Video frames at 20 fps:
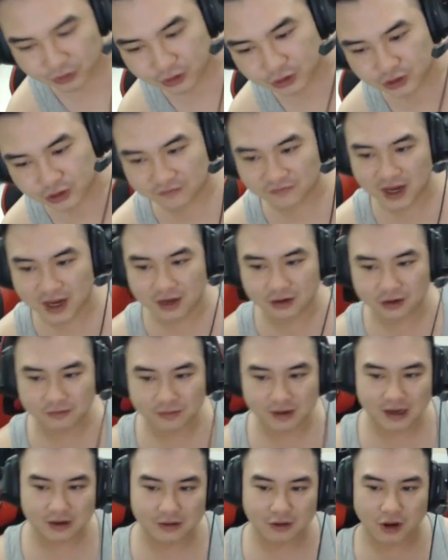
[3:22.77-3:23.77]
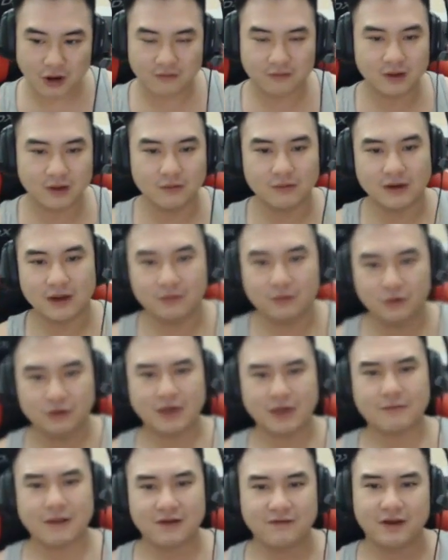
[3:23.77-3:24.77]
nói chuyện về thôi, mình đang hỏi, mình cũng đang muốn
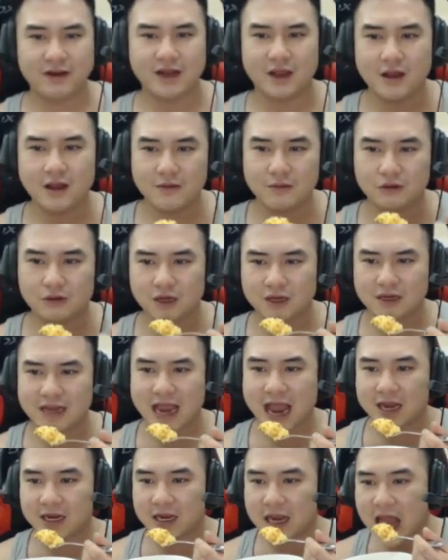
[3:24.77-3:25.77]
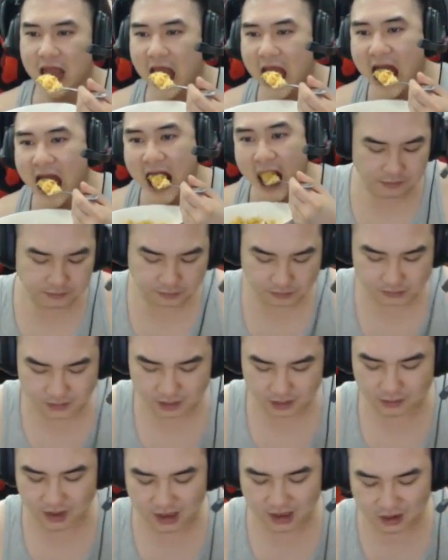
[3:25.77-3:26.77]
thắc mắc về cái này hơi một thời gian rồi.
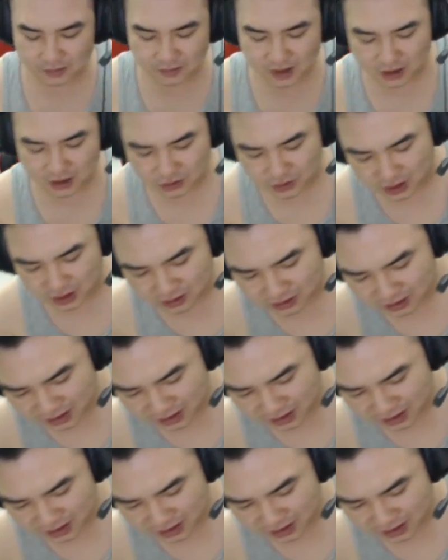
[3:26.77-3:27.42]
Mấy cái chuyện như